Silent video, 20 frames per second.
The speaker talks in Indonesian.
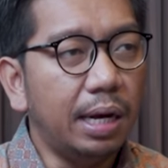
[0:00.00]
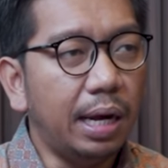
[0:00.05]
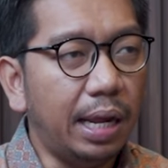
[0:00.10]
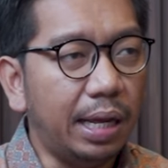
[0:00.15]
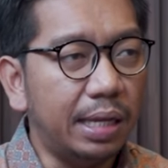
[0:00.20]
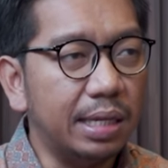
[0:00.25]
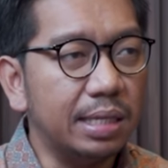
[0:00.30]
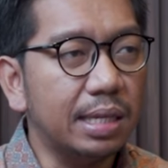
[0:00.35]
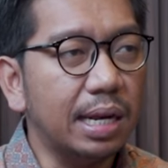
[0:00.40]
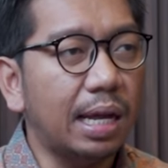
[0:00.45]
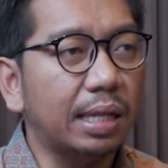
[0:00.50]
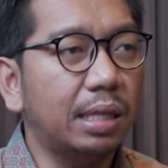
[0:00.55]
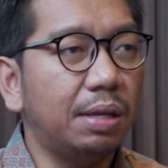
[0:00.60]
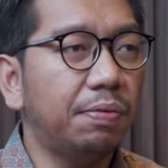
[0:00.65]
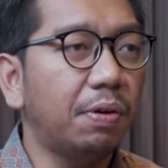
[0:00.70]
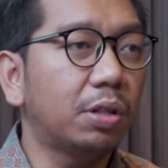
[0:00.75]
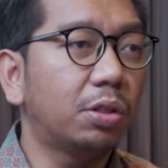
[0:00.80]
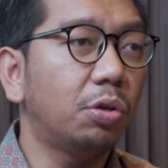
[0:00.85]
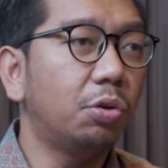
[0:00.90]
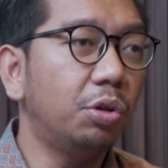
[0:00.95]

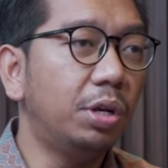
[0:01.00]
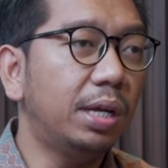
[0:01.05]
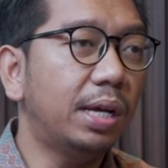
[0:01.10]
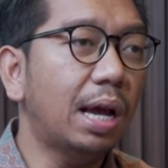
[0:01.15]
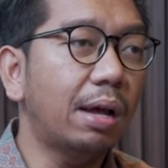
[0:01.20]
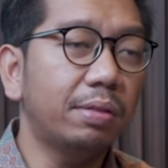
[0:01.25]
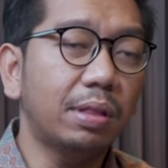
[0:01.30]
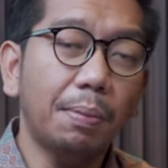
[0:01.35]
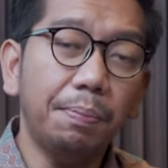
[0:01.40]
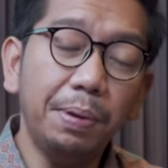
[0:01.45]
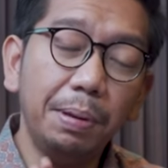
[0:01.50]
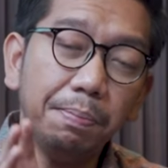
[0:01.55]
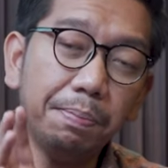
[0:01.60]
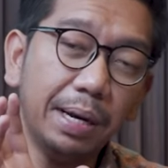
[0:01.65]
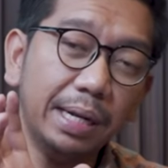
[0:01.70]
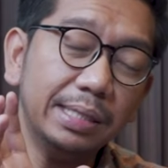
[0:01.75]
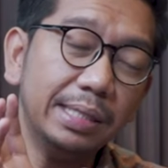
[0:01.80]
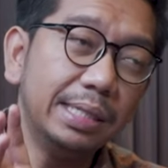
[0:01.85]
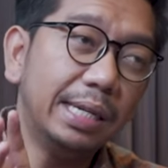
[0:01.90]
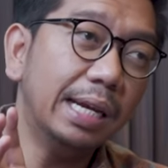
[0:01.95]
legislatif atau yudikatif. Yeah. Tapi
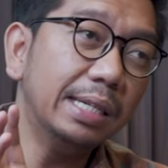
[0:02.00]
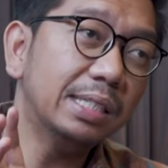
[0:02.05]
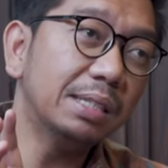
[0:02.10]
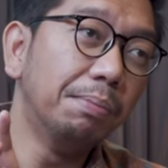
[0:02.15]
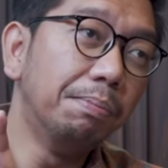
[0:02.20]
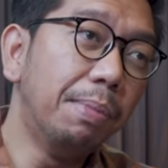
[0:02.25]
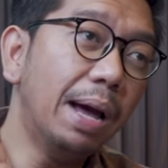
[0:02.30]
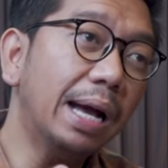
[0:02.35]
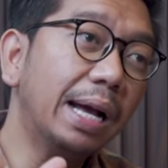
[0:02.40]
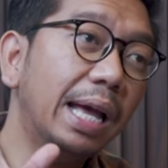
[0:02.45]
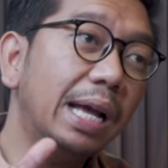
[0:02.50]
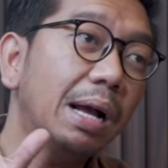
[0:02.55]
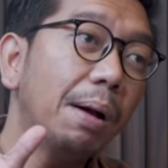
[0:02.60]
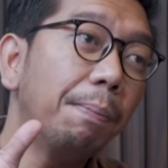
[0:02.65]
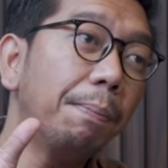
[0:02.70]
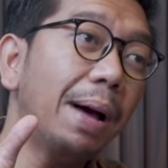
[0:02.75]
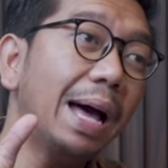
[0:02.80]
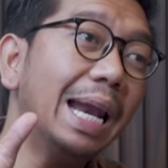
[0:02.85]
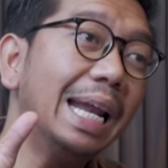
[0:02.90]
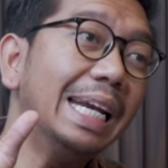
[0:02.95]
presiden sebagai
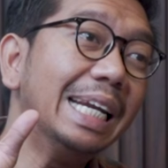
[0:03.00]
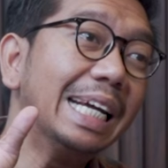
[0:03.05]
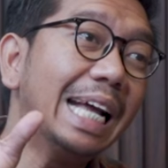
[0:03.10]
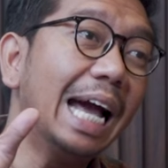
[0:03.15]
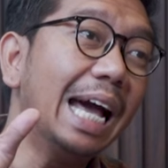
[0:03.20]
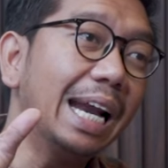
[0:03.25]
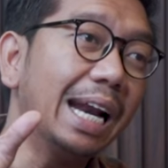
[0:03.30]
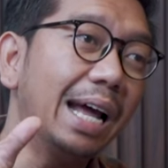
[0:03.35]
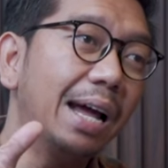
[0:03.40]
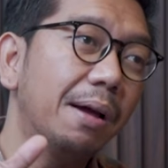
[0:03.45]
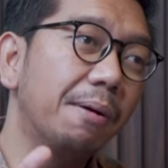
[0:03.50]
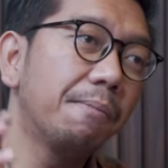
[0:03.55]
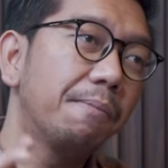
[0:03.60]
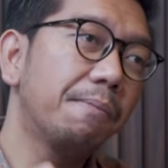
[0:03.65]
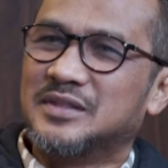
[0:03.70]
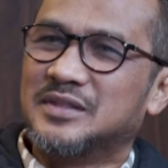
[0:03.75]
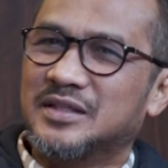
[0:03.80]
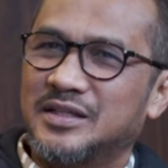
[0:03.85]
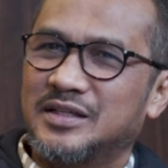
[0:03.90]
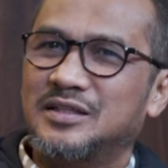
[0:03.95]
kepala negara,
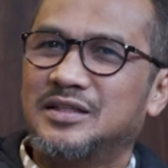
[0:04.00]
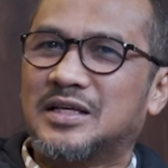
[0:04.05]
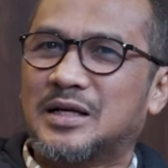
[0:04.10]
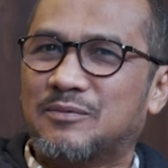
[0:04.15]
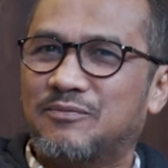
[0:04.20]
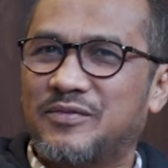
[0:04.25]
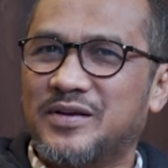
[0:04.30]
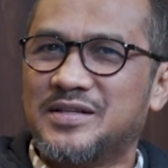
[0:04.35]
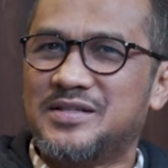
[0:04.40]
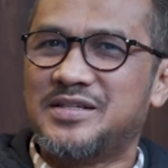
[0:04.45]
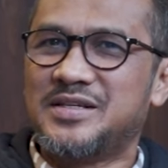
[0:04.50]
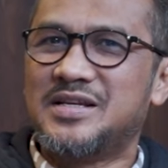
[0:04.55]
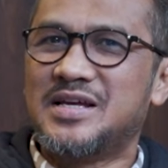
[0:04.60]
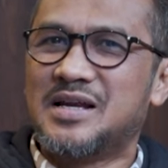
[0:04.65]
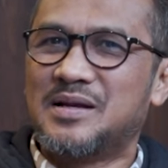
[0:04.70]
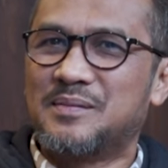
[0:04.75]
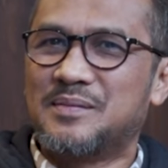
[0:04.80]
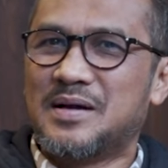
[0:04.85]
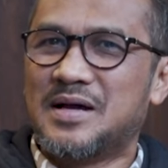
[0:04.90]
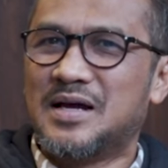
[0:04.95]
intervensi
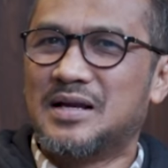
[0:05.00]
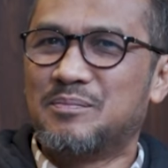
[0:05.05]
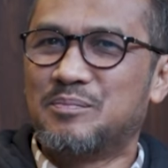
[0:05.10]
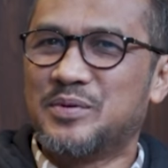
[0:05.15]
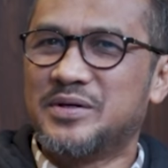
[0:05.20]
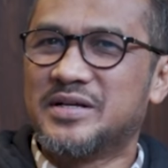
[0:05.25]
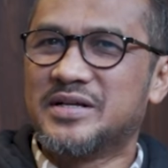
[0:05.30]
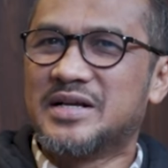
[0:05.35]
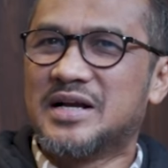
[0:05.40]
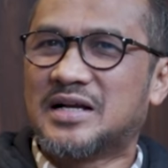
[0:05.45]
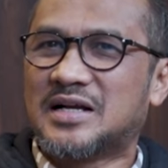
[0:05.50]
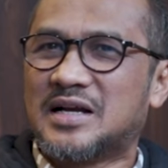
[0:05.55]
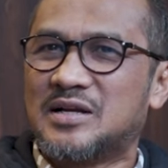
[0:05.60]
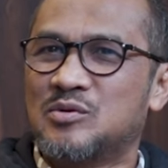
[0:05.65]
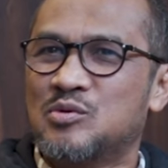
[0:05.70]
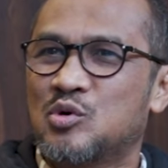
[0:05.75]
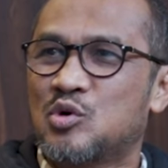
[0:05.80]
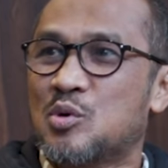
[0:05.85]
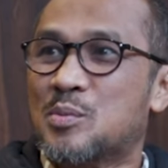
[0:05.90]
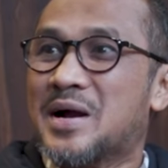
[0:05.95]
dalam hal
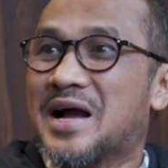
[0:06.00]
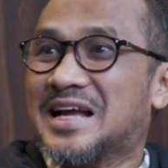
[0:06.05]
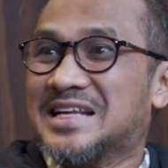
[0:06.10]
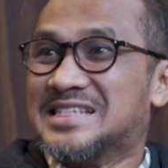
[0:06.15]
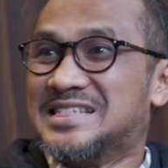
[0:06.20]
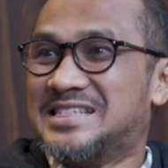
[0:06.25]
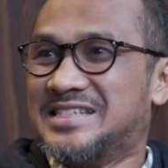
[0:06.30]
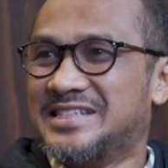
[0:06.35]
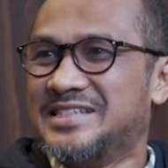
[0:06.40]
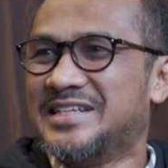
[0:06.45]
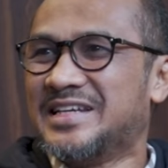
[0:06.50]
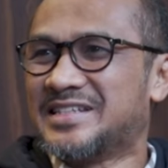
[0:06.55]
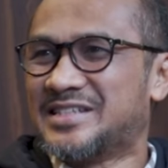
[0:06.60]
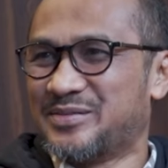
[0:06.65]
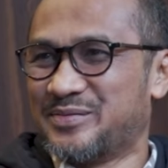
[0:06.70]
penegakan hukum ansinya